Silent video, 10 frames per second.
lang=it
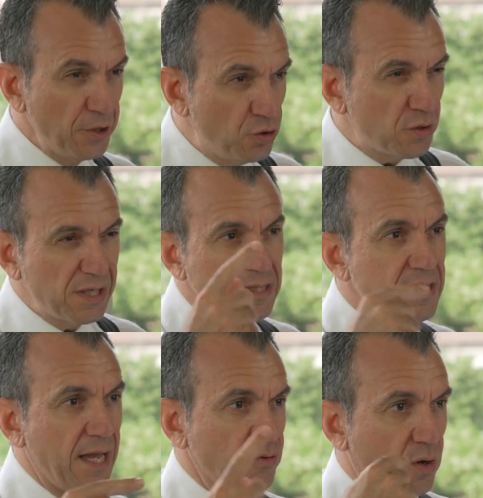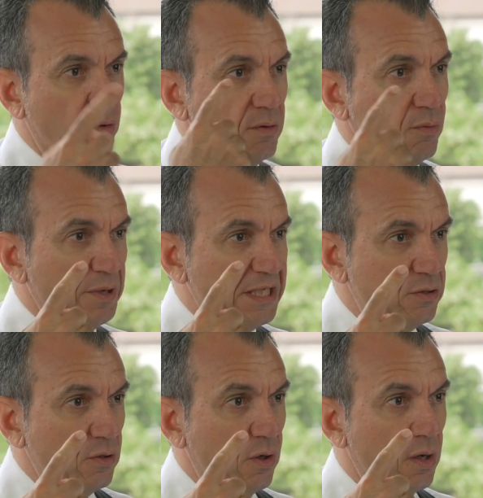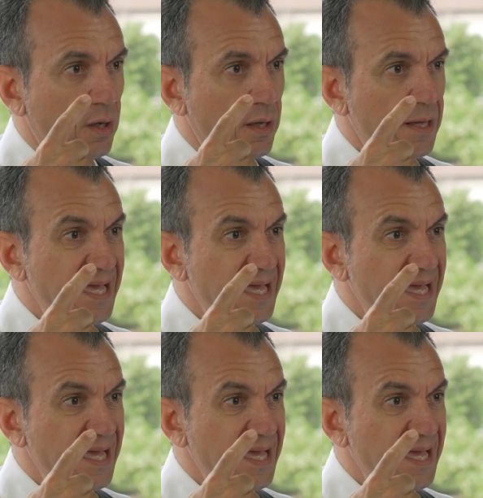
Ritorna indietro a quel momento